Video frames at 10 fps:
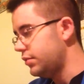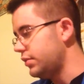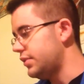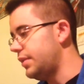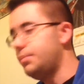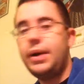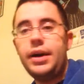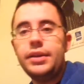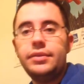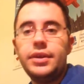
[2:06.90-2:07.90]

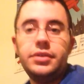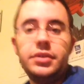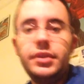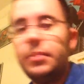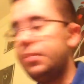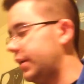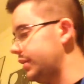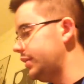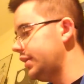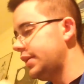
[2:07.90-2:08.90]
stampati, verranno
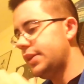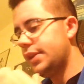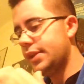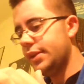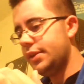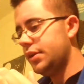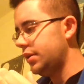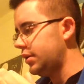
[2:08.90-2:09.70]
stampati da internet.